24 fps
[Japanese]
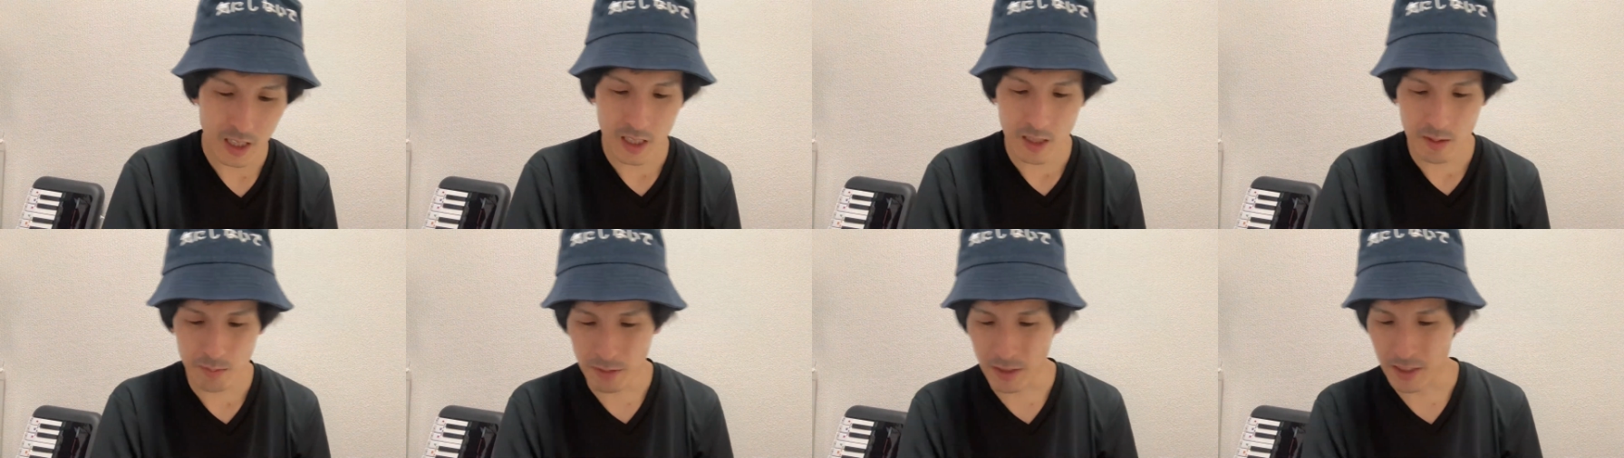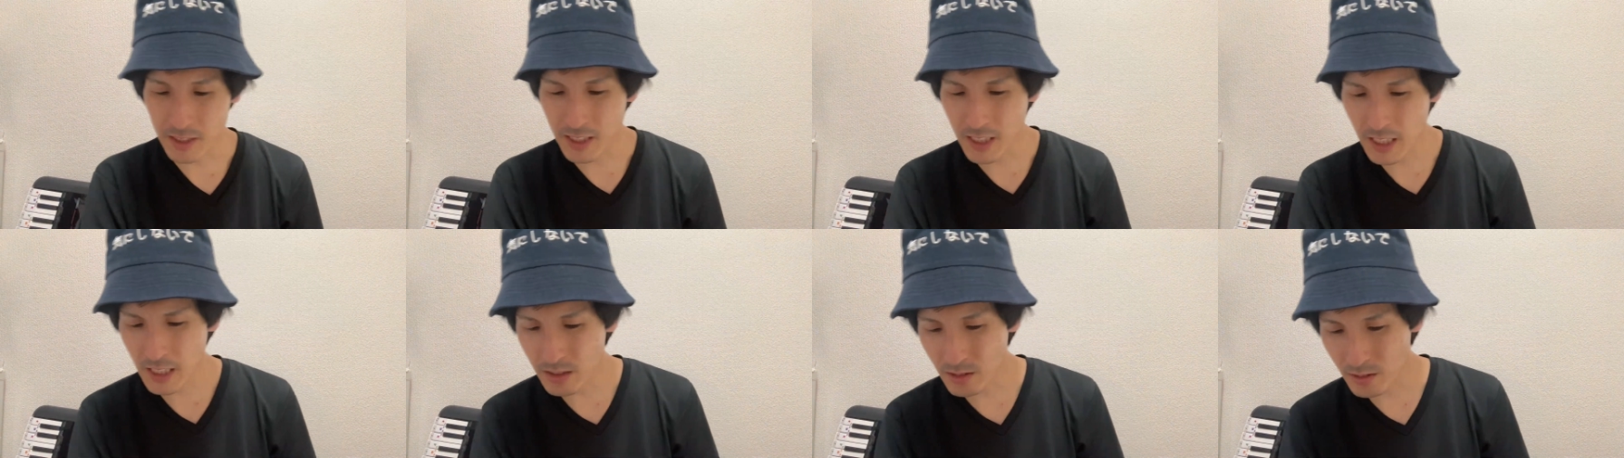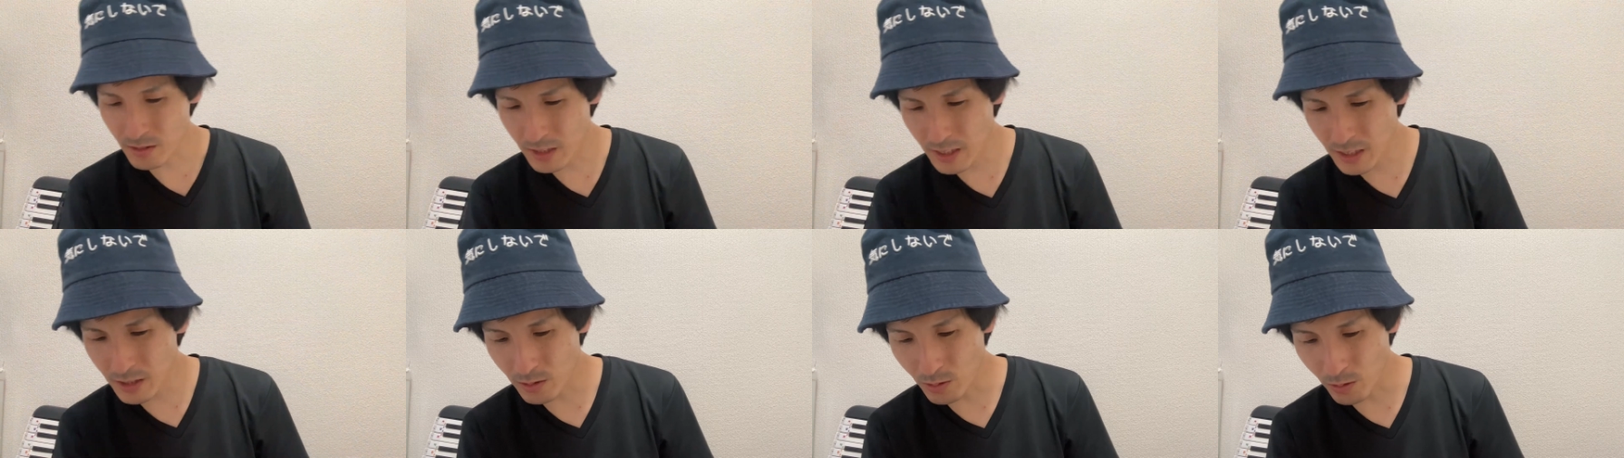まあ7月
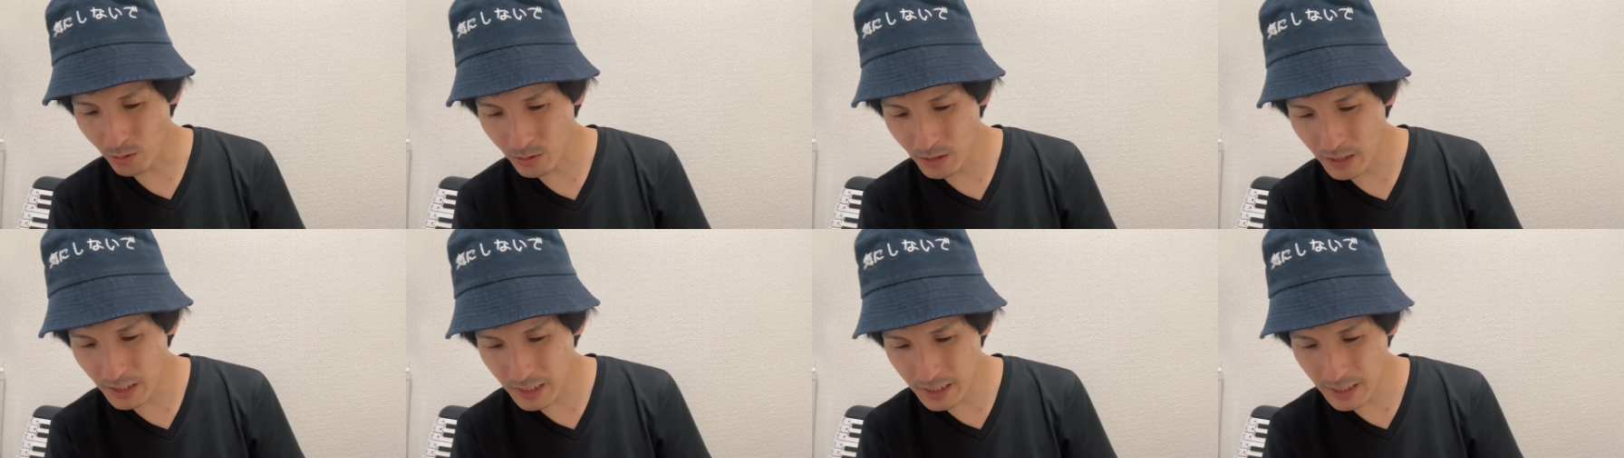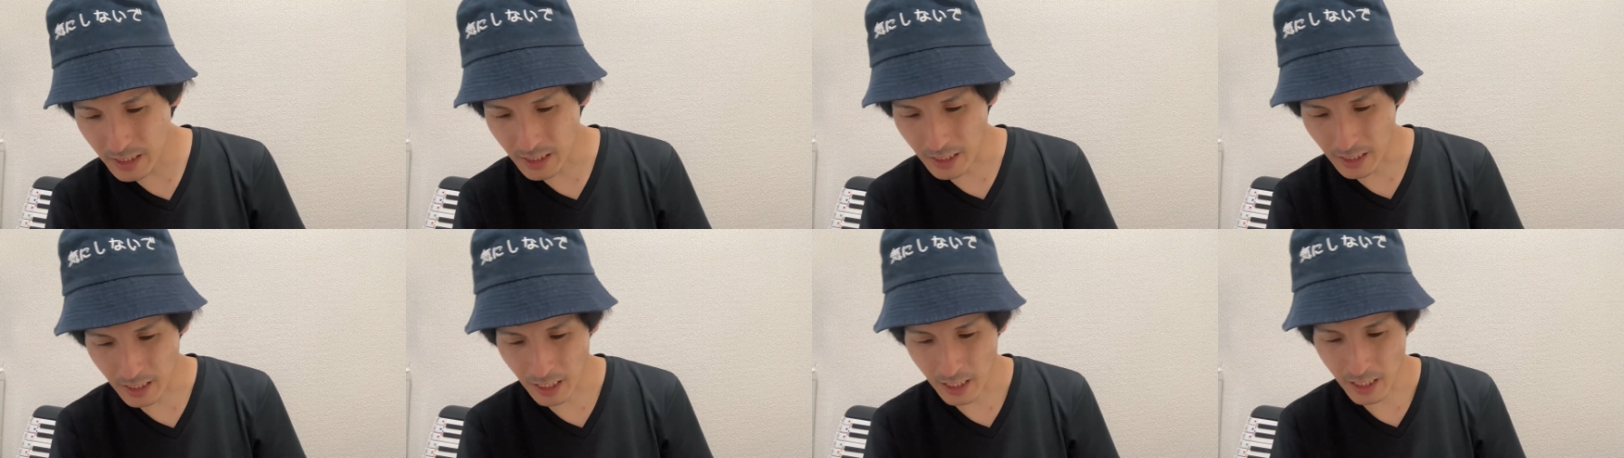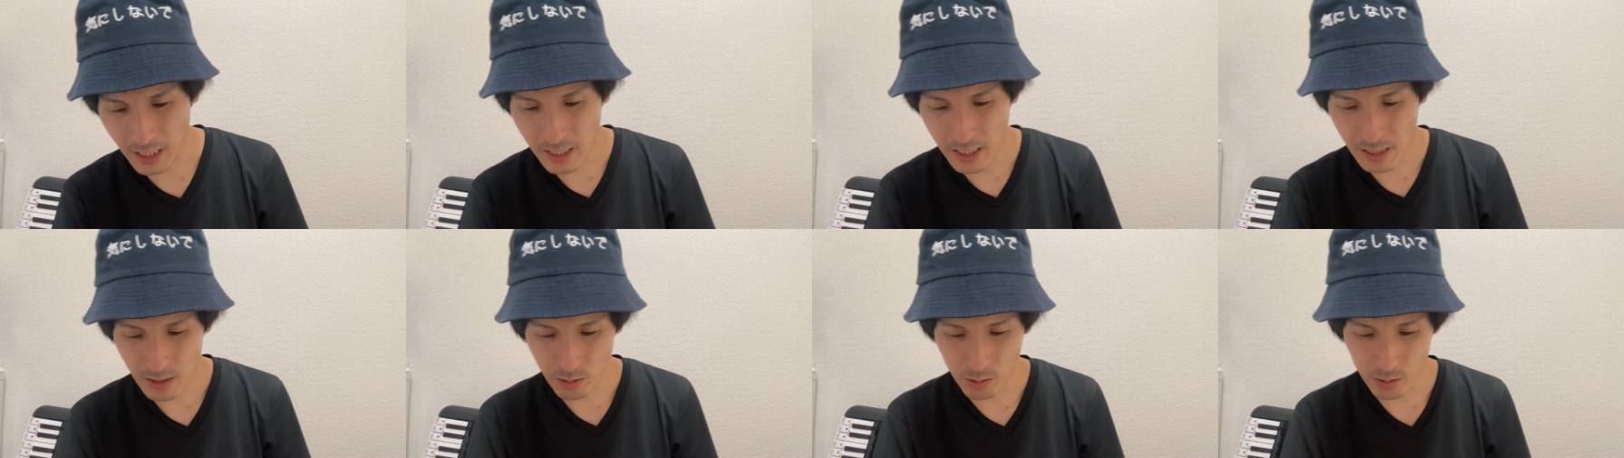26日にね、
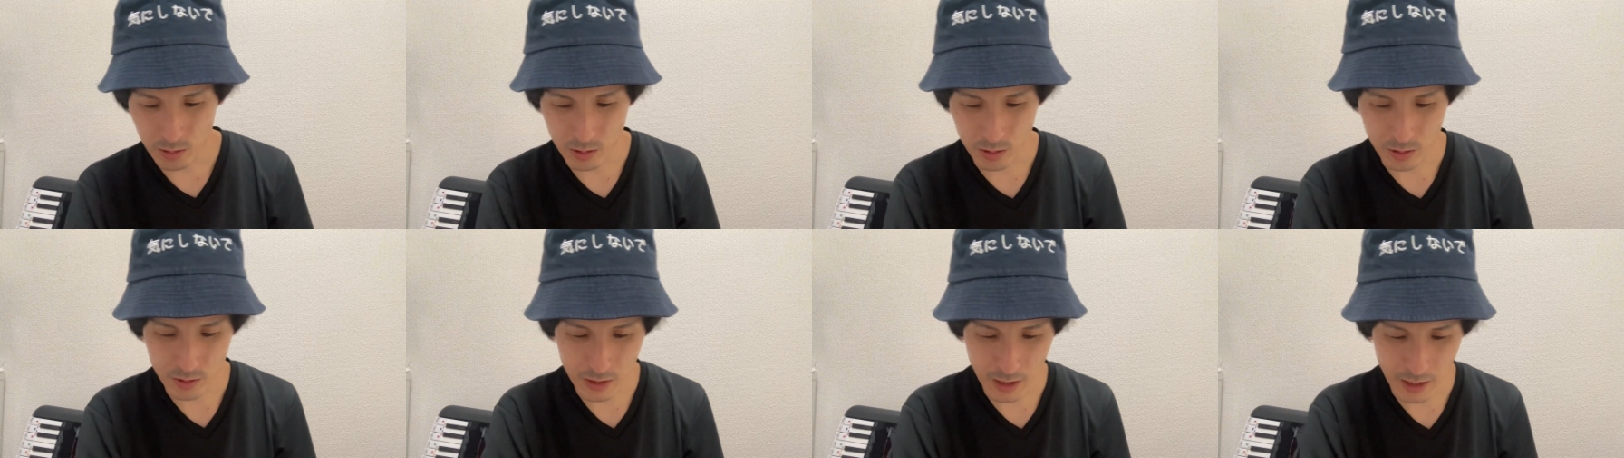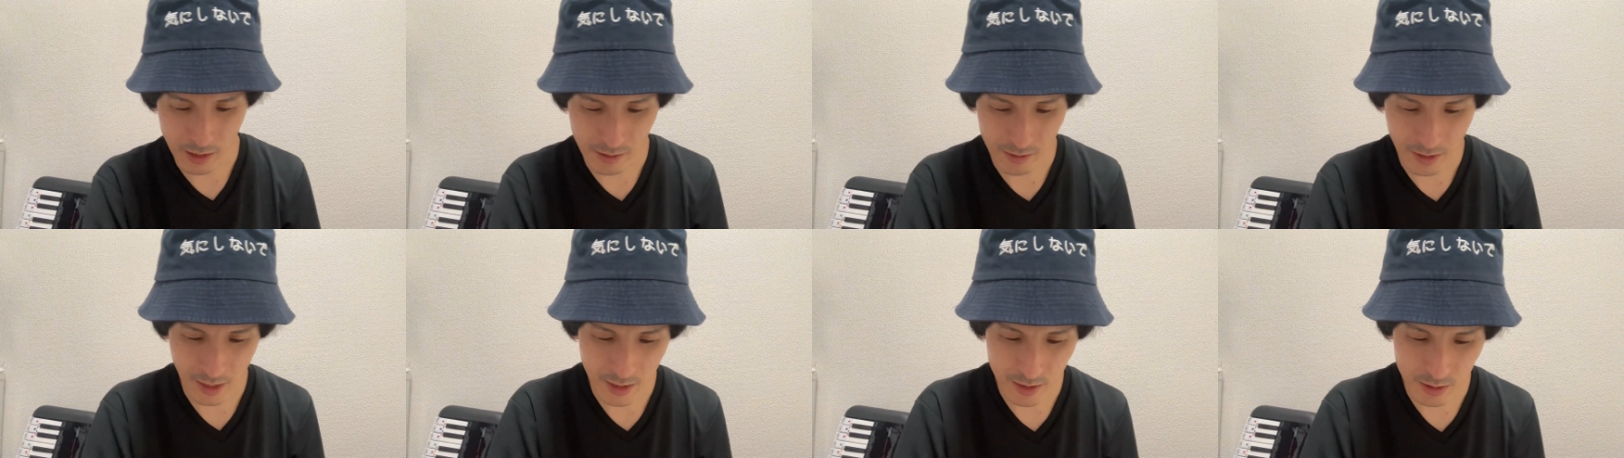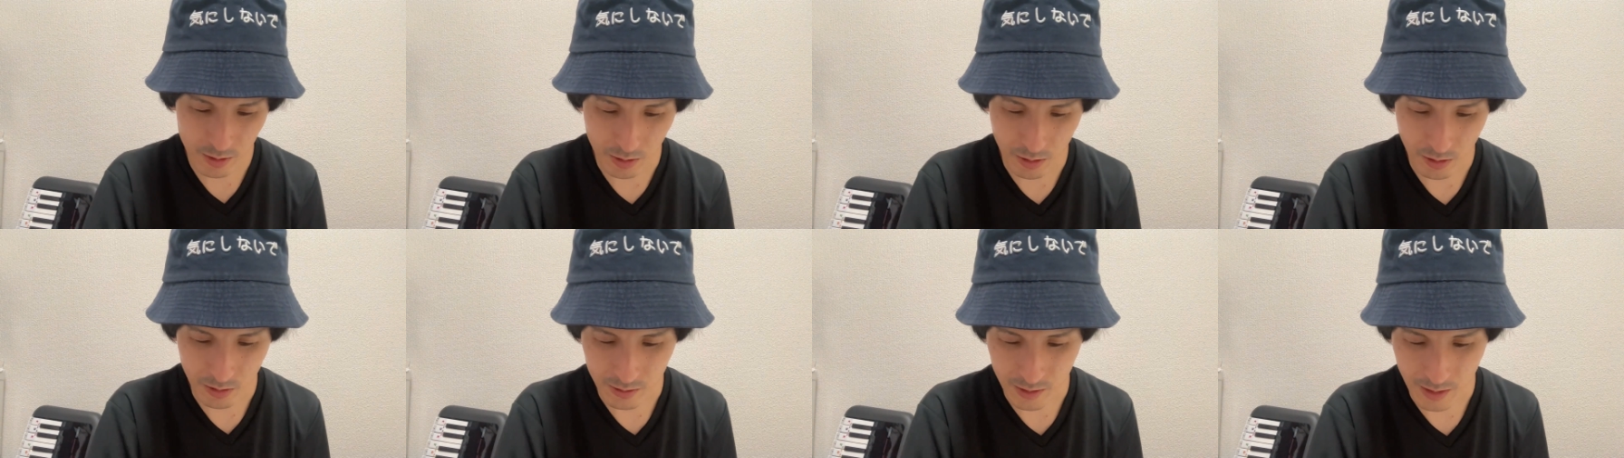放送される
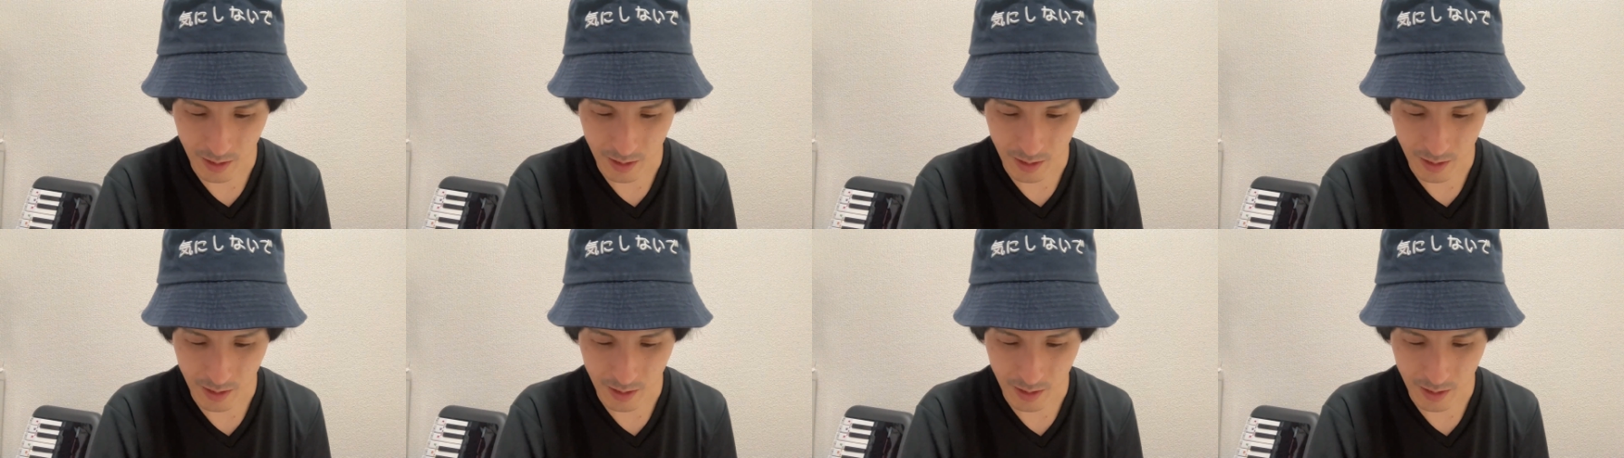ラジオ局